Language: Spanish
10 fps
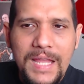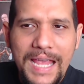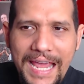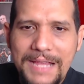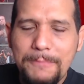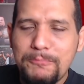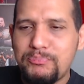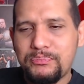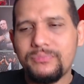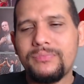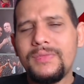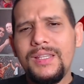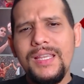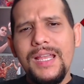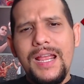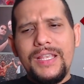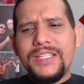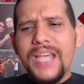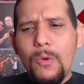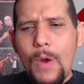¡Ey!
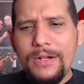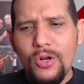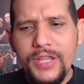Jay White lo